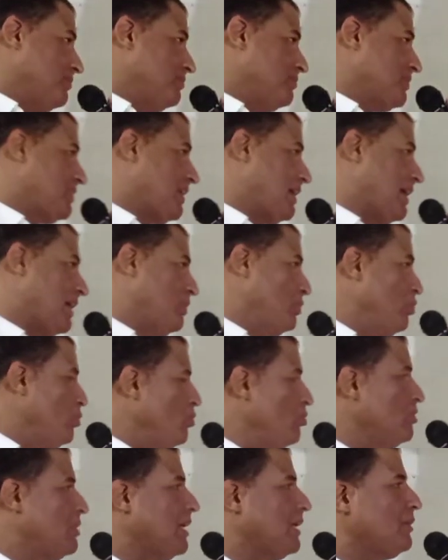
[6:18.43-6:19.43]
O sea,
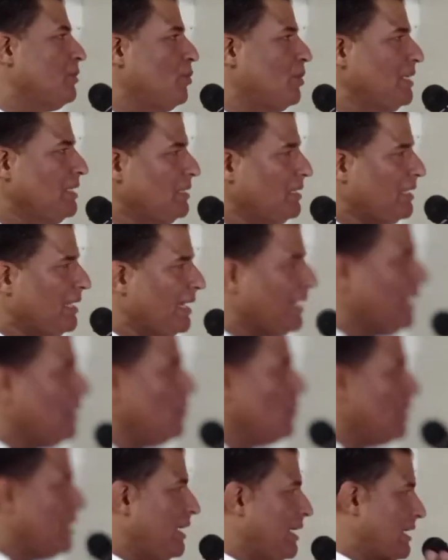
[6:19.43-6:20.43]
nunca yo
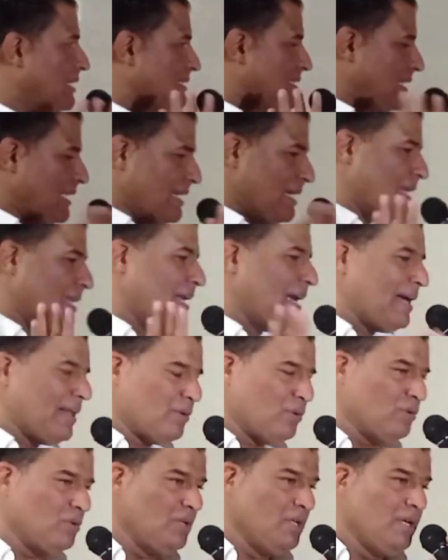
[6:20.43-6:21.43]
creo que se haya
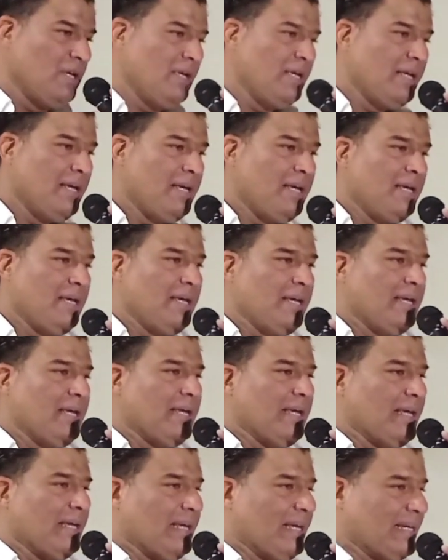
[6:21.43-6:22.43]
dado
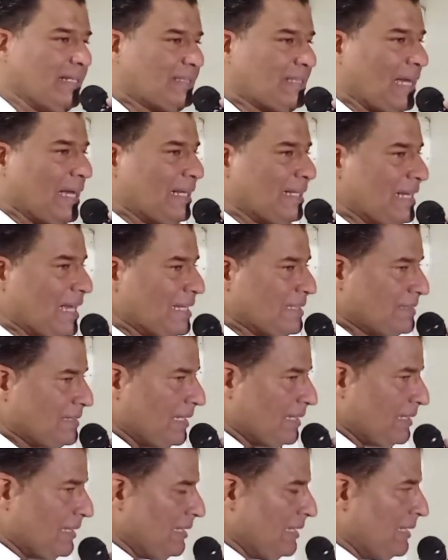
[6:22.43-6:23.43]
esta
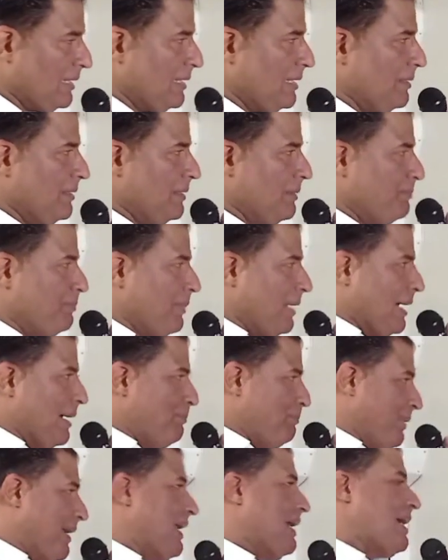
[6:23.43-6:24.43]
alianza de
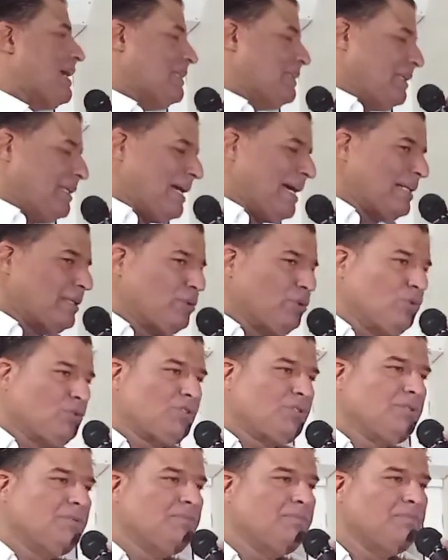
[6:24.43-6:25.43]

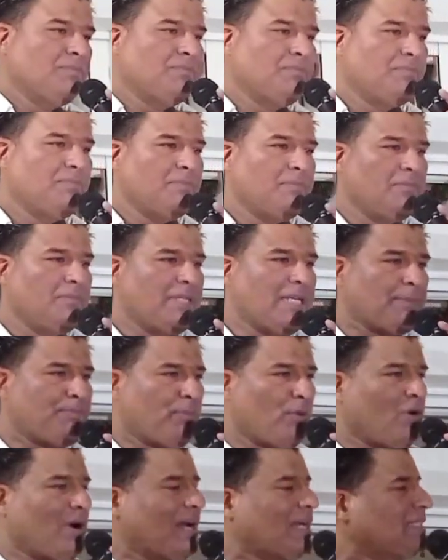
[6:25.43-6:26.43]
precandidatos,
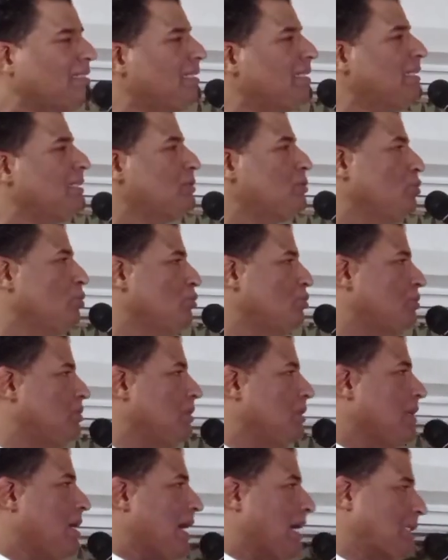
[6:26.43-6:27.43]
despojarse de sus
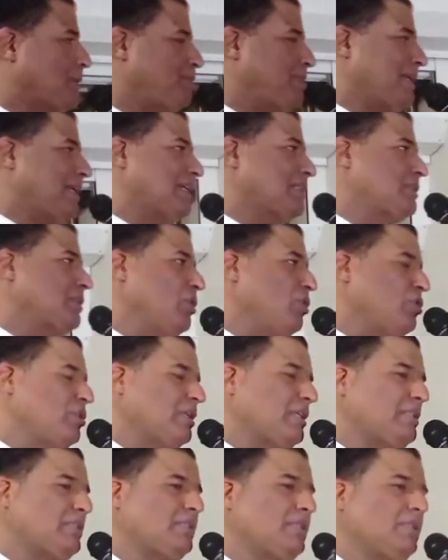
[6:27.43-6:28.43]

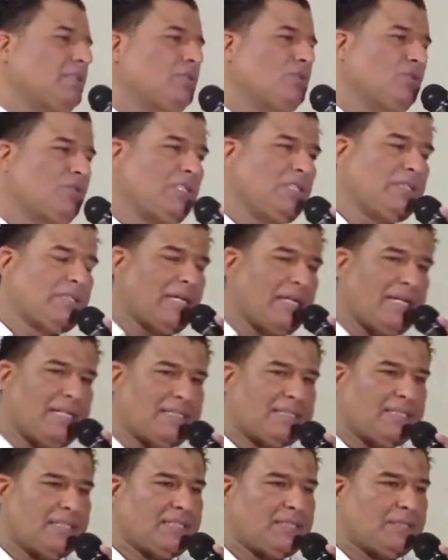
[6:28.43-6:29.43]
aspiraciones, sus
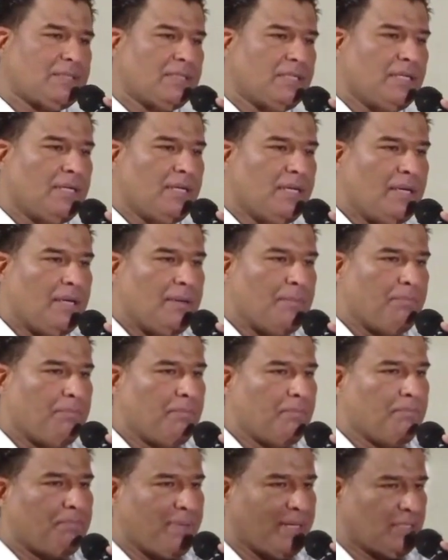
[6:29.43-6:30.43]
intereses
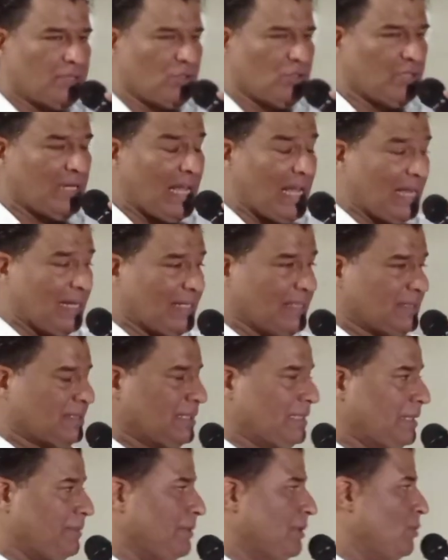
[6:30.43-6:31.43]
personales,
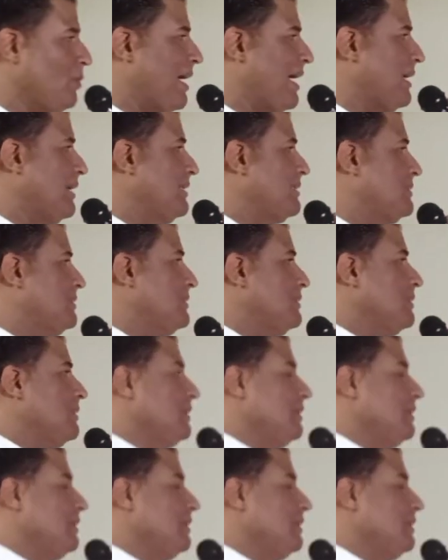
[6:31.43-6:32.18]
individuales,